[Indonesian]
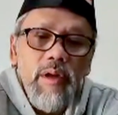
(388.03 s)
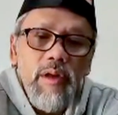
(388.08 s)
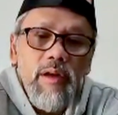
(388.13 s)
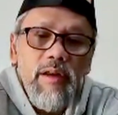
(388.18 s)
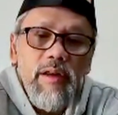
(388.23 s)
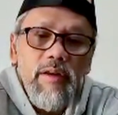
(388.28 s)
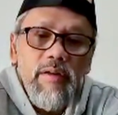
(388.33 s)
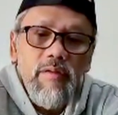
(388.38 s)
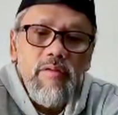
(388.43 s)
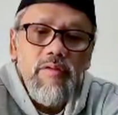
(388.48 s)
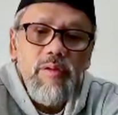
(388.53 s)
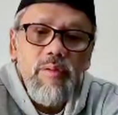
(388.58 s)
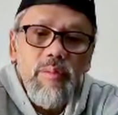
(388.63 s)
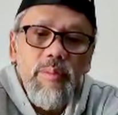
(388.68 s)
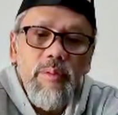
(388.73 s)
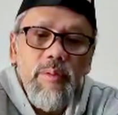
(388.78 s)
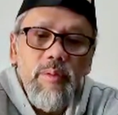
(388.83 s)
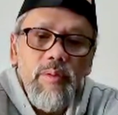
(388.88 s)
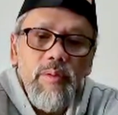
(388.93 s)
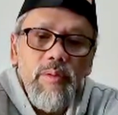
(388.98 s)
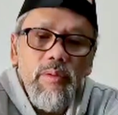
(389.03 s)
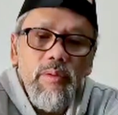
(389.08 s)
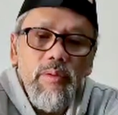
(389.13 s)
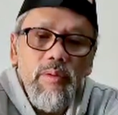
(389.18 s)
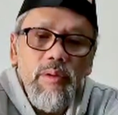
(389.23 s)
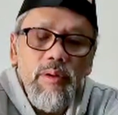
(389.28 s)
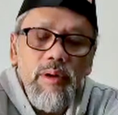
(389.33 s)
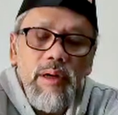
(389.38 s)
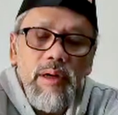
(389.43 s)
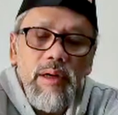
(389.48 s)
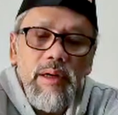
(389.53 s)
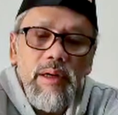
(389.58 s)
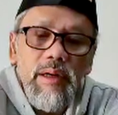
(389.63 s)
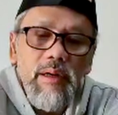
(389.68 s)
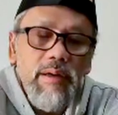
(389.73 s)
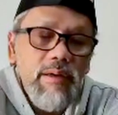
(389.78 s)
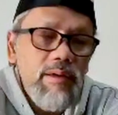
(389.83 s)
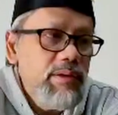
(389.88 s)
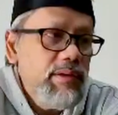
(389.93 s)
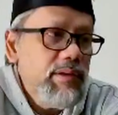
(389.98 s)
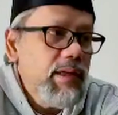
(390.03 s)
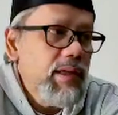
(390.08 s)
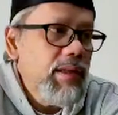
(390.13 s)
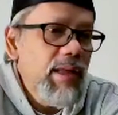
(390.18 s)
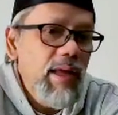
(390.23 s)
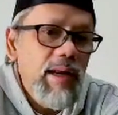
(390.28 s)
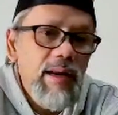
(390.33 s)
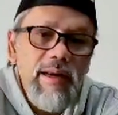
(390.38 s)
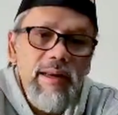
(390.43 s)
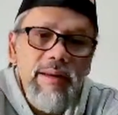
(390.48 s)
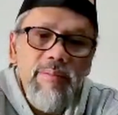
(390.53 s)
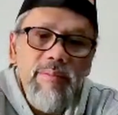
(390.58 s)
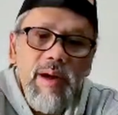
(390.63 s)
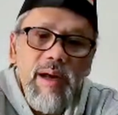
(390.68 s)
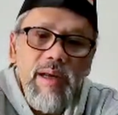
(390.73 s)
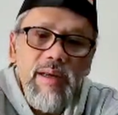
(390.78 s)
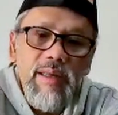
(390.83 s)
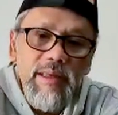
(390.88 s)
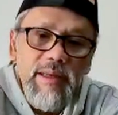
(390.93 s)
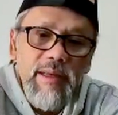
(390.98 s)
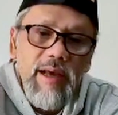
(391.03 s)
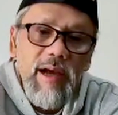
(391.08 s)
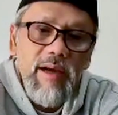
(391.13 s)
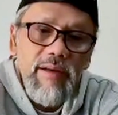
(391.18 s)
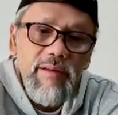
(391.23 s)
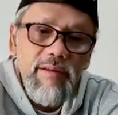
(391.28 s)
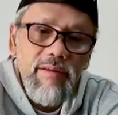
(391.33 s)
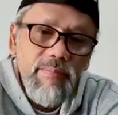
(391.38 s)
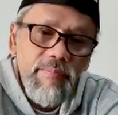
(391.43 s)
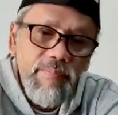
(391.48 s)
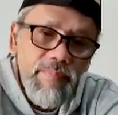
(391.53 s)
Linux Ubuntu eh, sekitar 5 giga gitu.